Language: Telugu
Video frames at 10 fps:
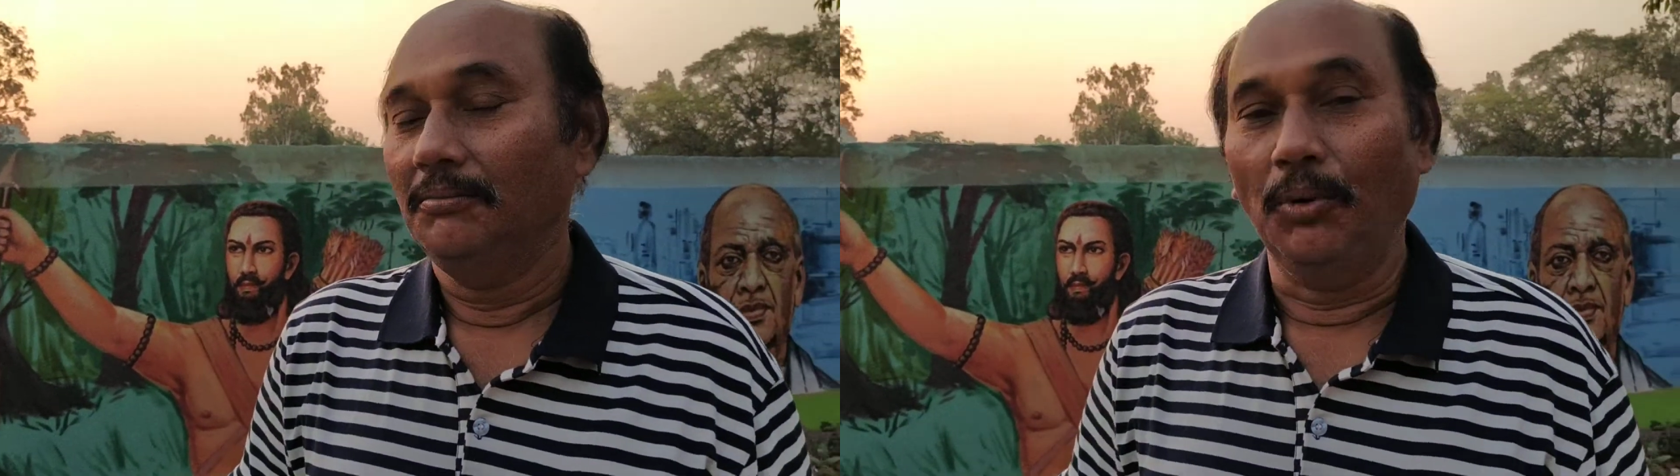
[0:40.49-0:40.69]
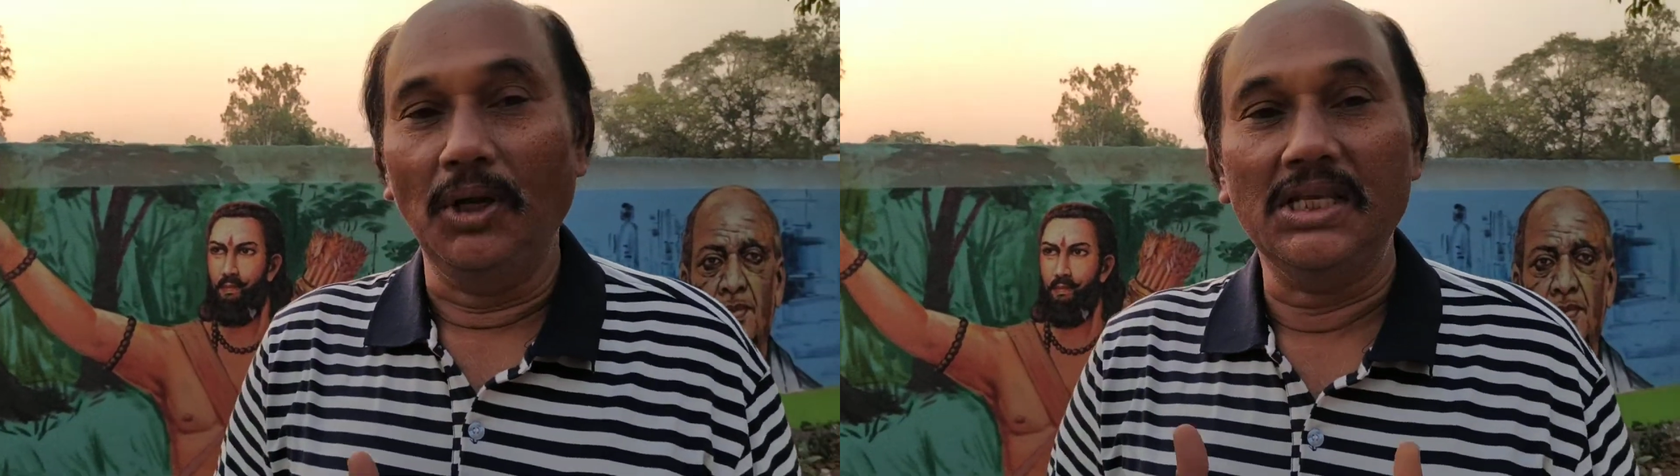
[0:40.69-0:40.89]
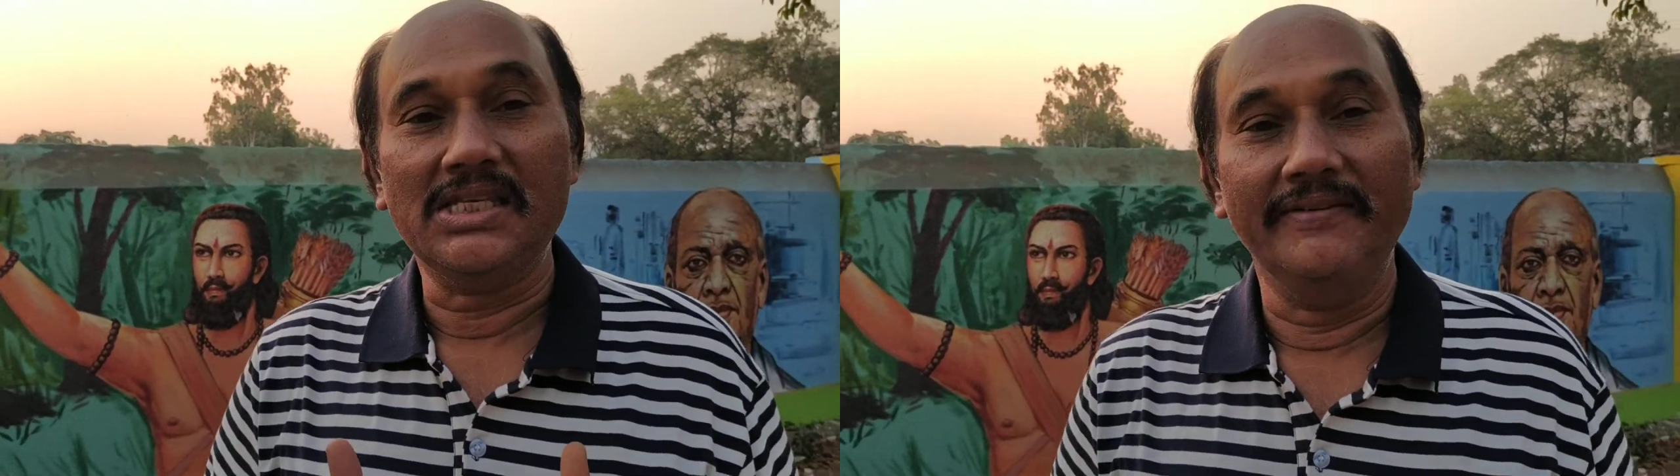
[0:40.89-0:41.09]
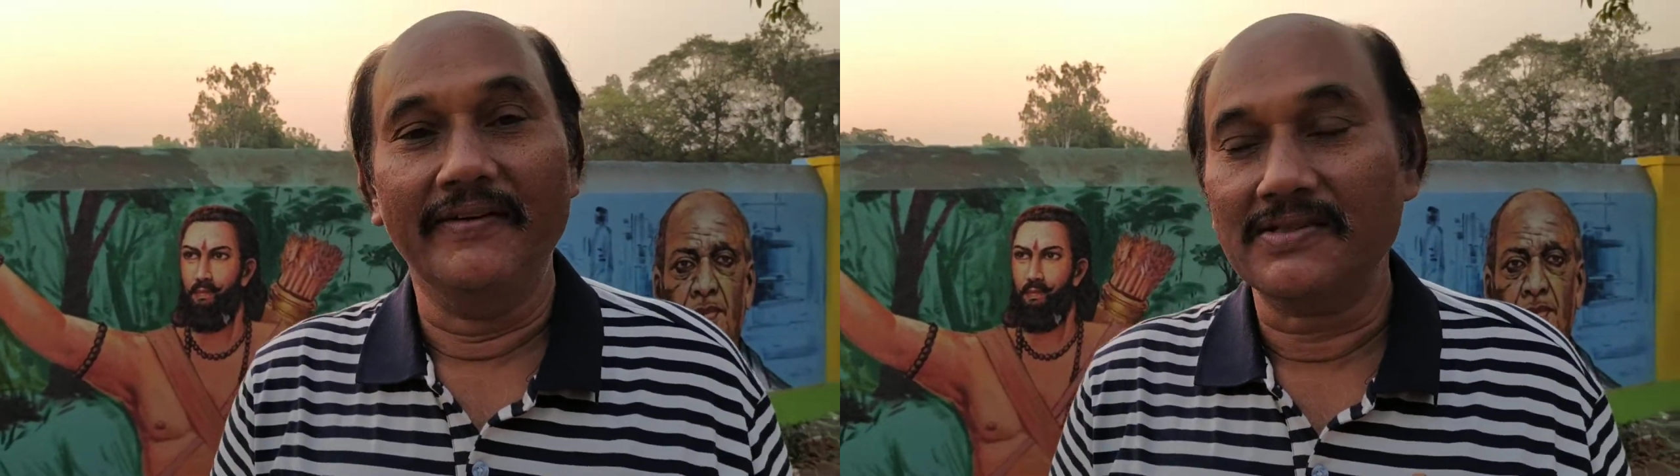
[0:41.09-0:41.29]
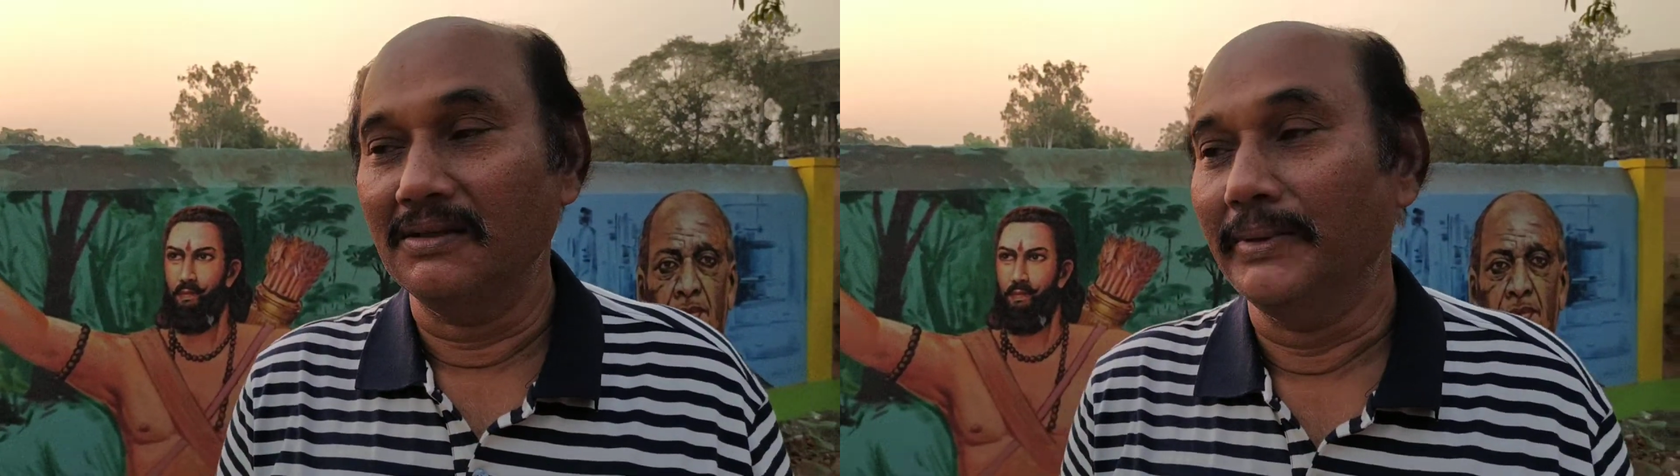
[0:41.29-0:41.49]
పోలీసు
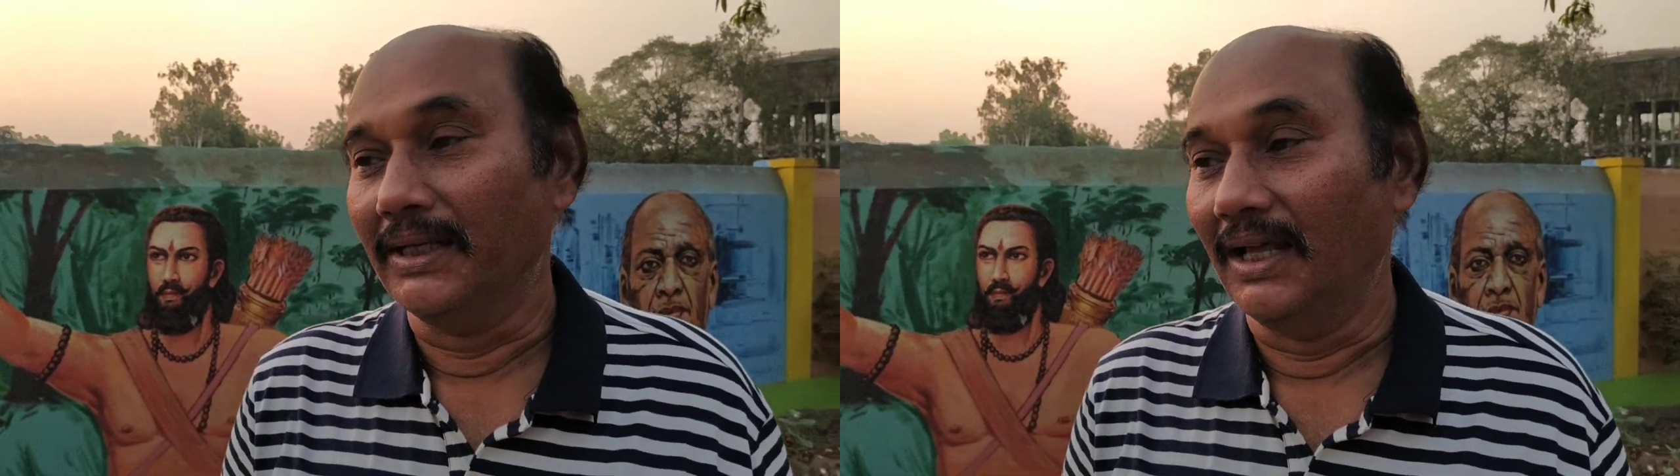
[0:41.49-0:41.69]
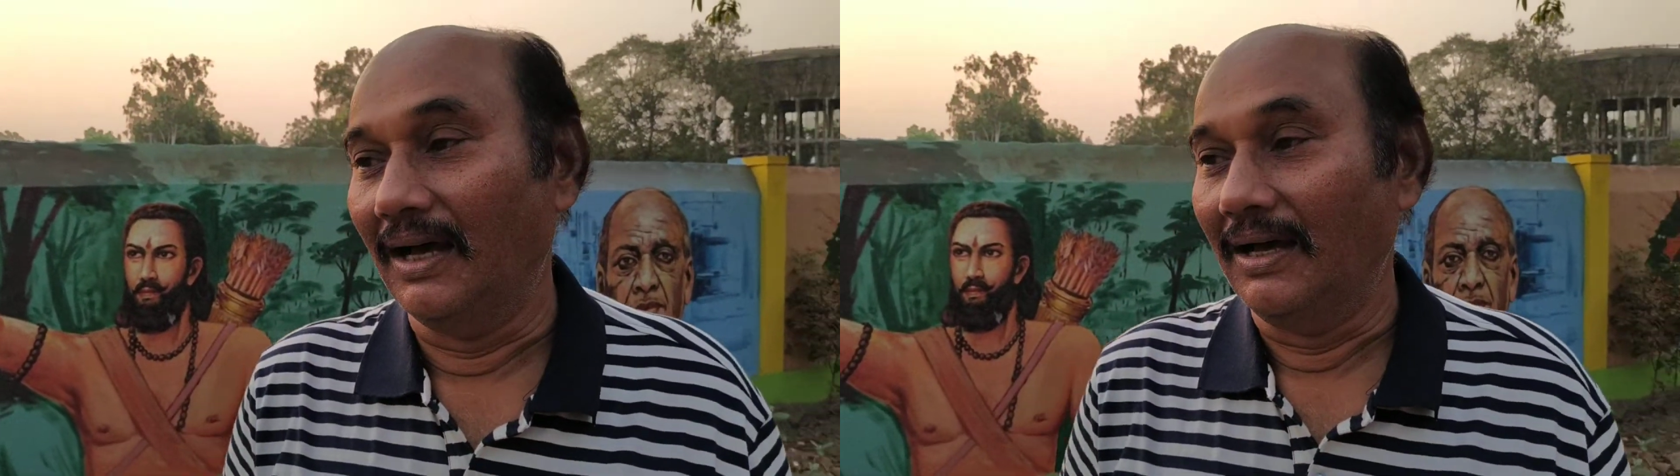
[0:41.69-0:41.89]
వ్యవస్థ మీద